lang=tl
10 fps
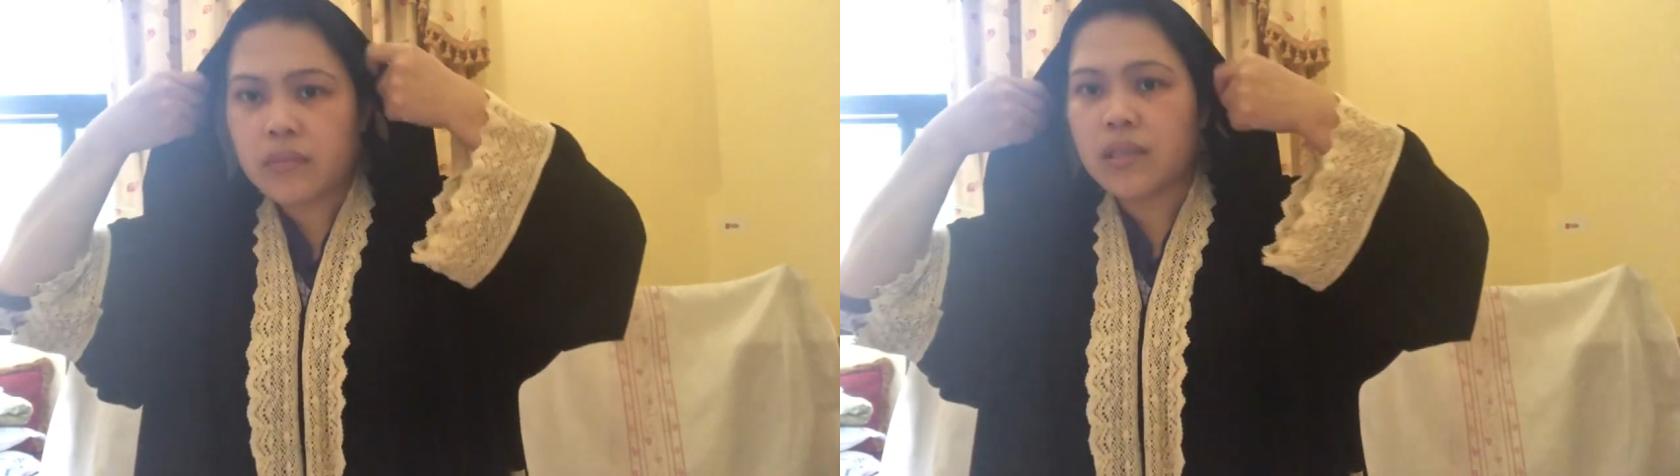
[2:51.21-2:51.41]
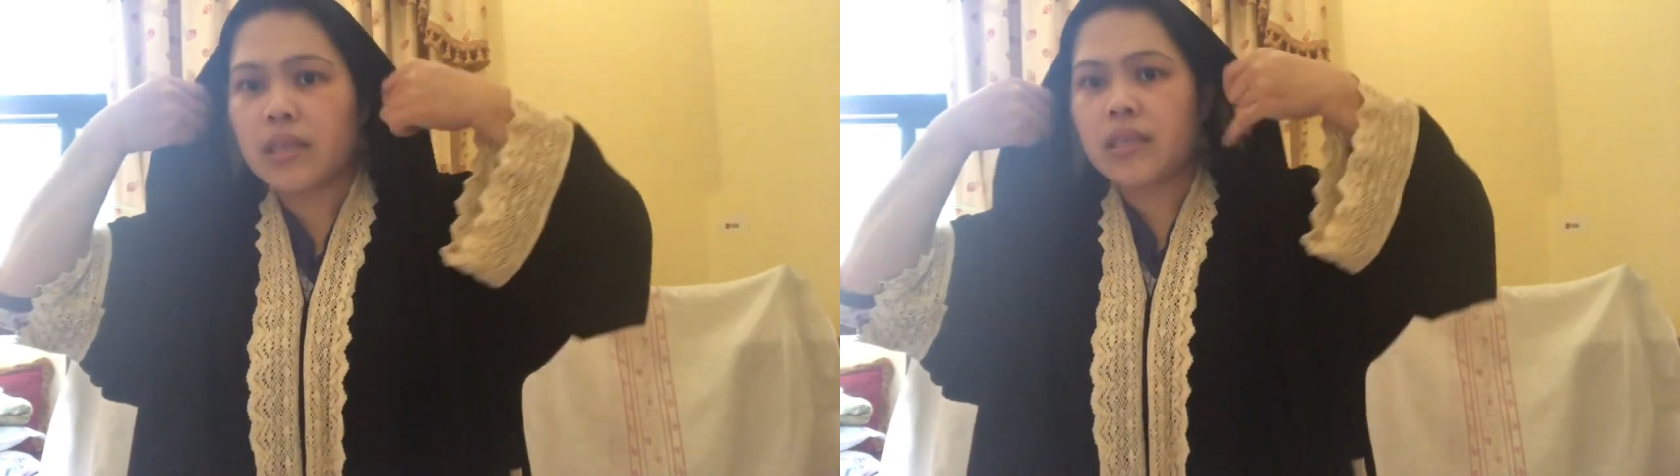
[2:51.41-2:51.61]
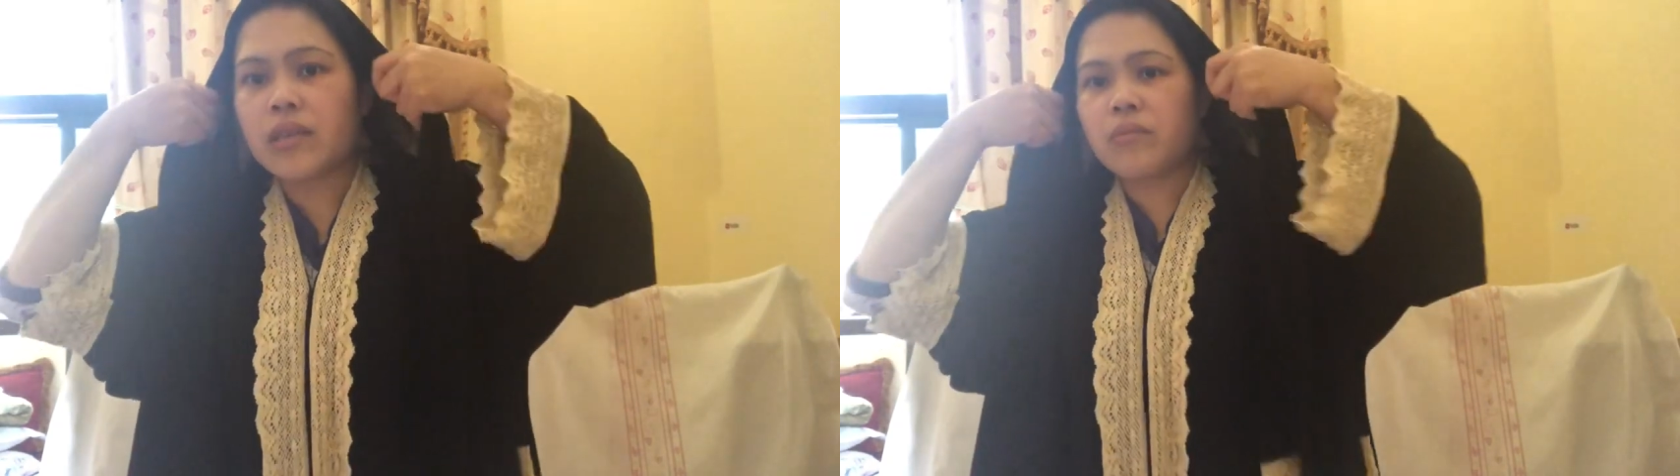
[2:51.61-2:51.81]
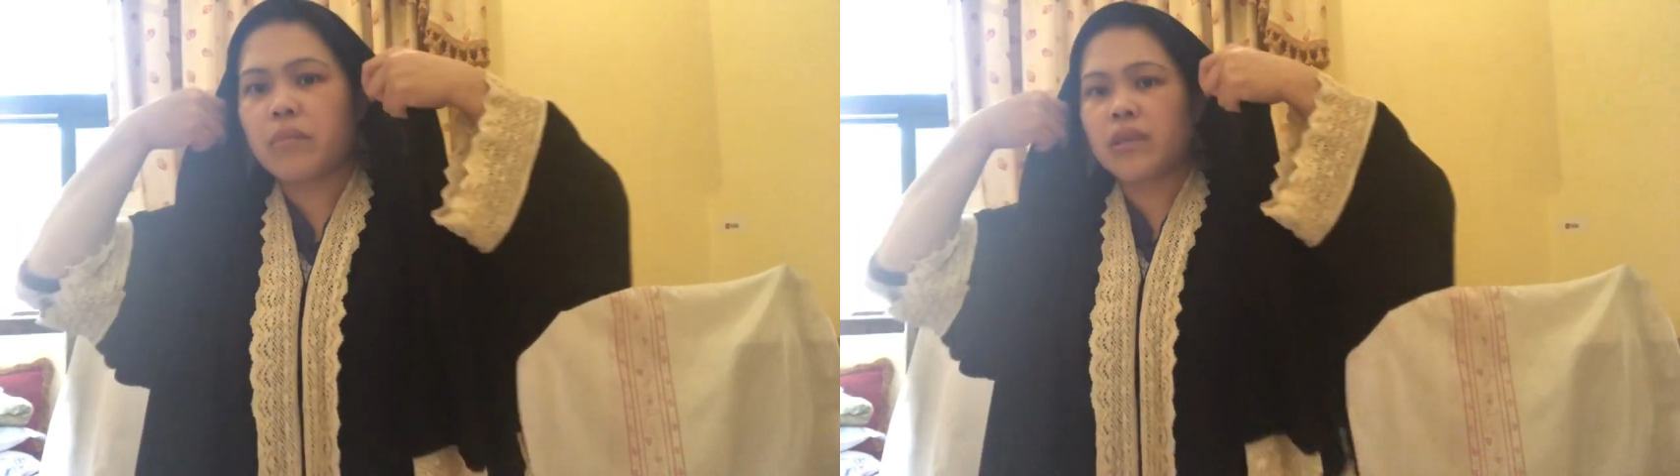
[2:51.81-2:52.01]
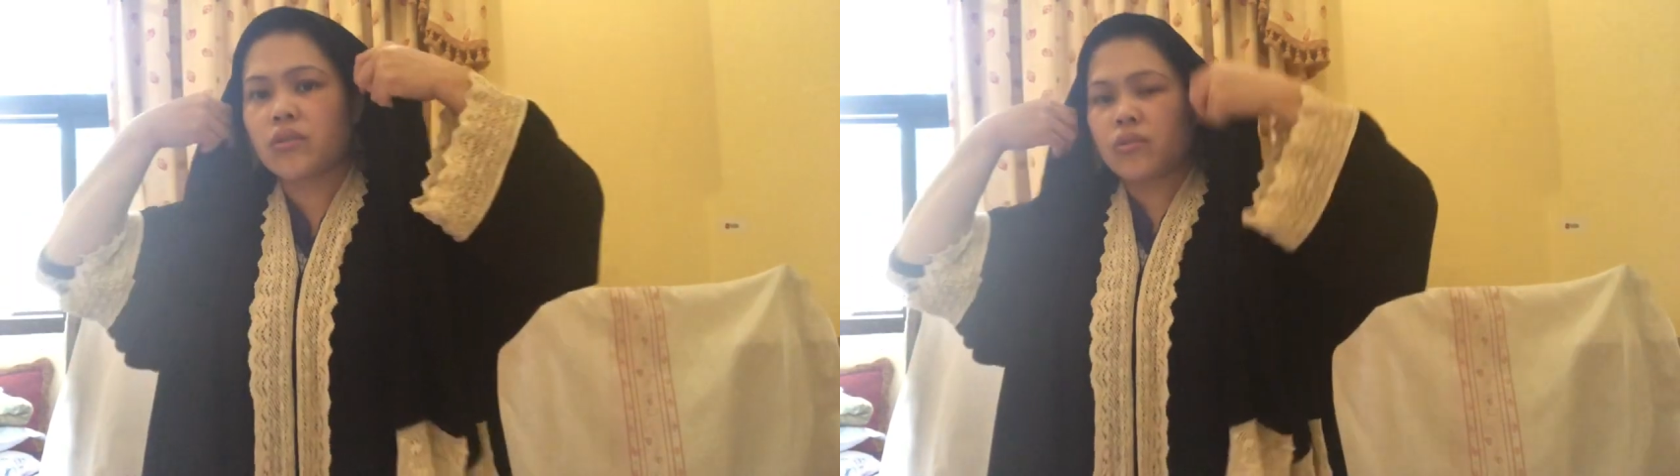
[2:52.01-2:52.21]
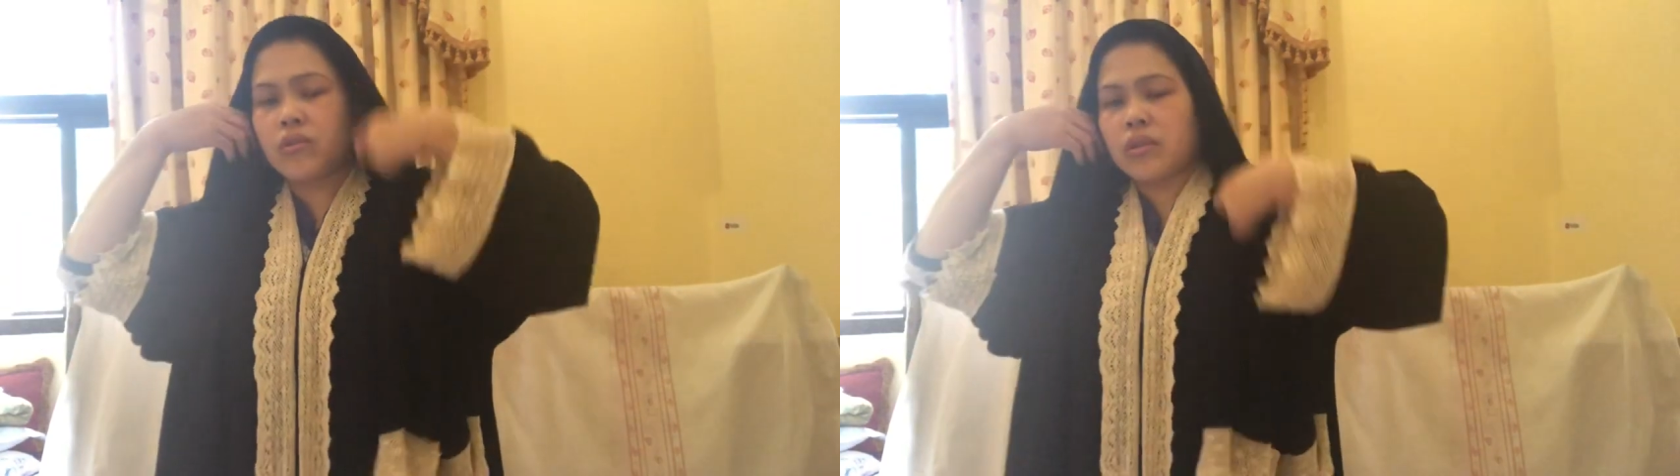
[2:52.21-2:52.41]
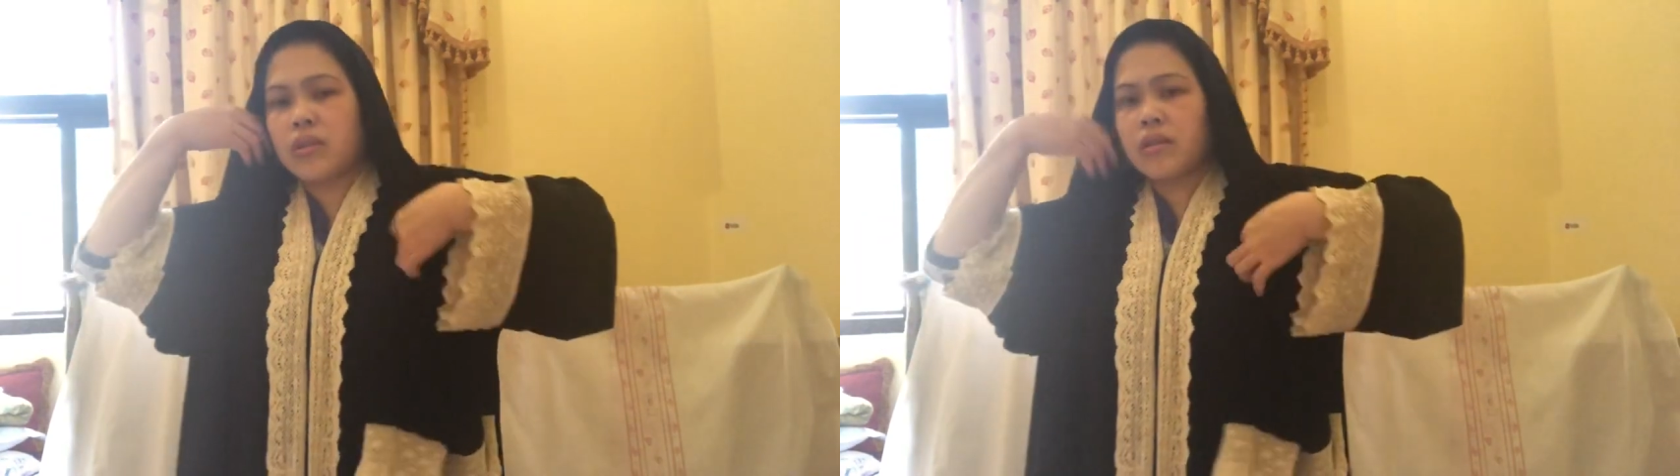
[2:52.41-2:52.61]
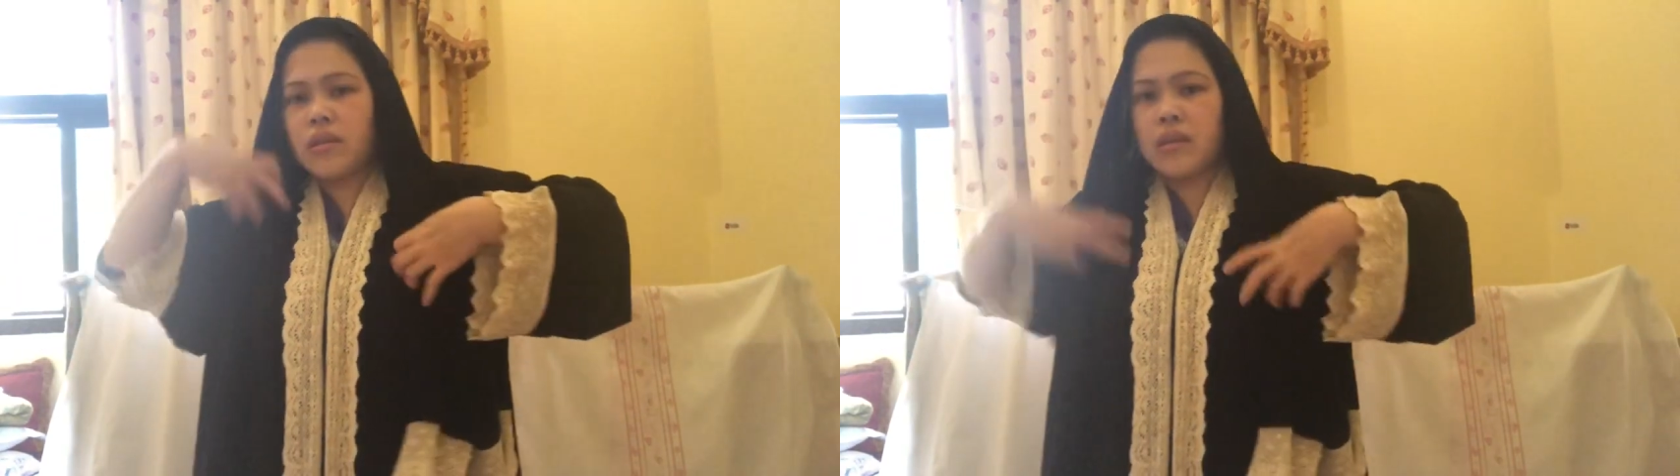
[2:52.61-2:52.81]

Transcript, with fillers: Ganyan yung pagsuot.